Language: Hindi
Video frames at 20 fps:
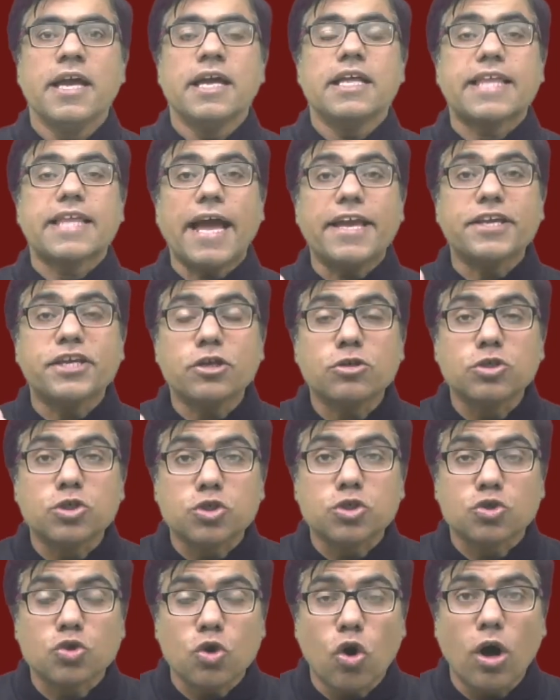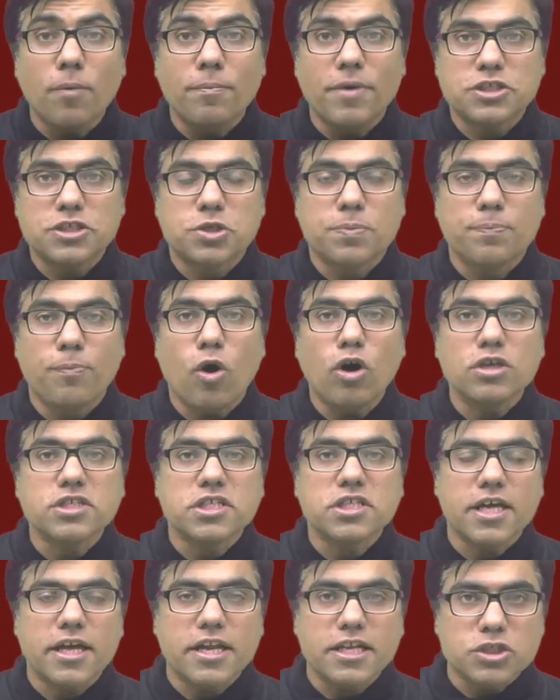थैंक यू सो मच बहुत
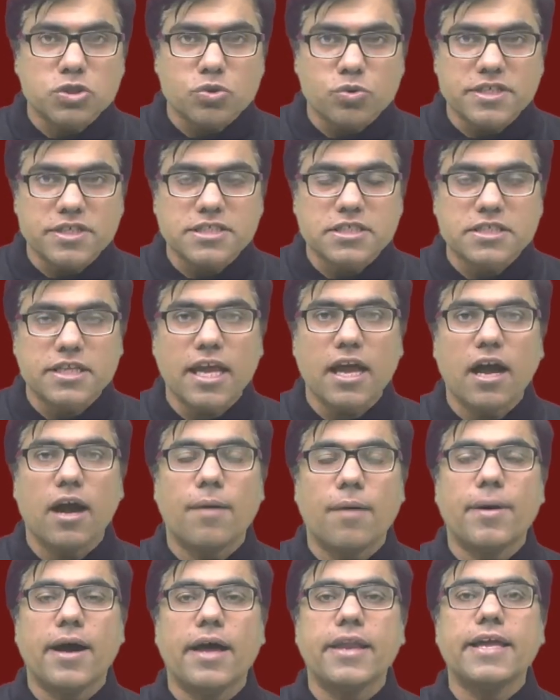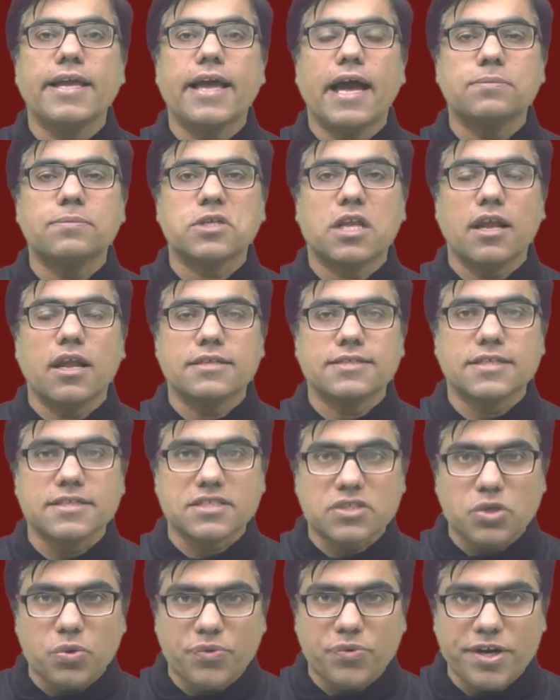सारे स्टूडेंट्स ने हमारी गैप्स क्लासेस
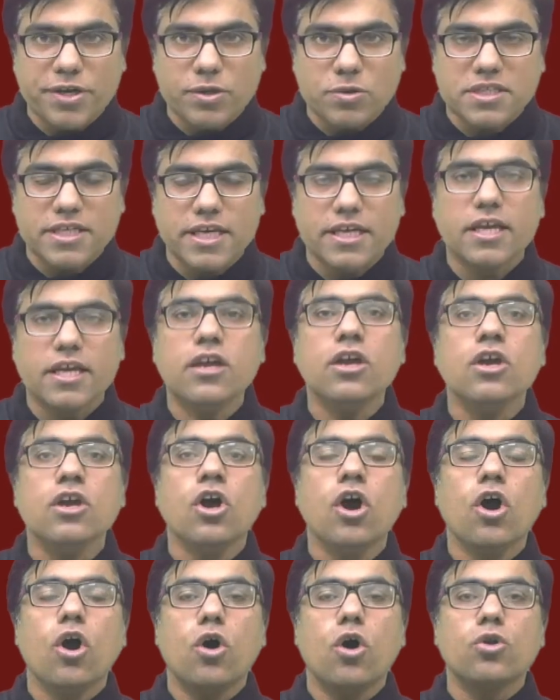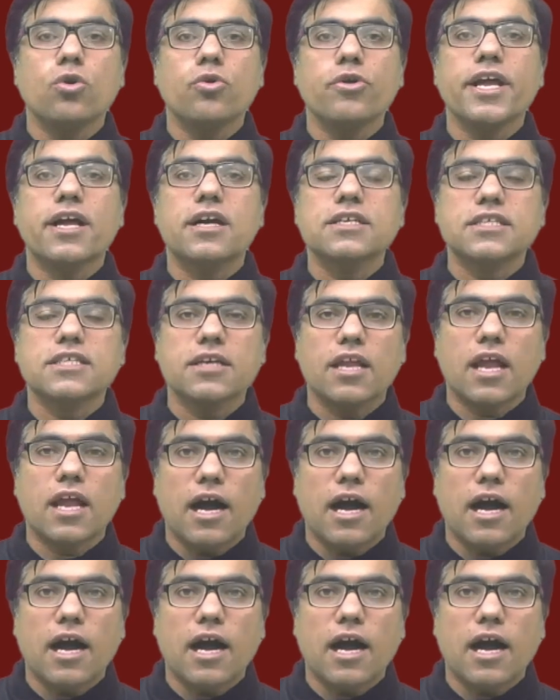की वीडियोस देखी और उन्होंने कहा सर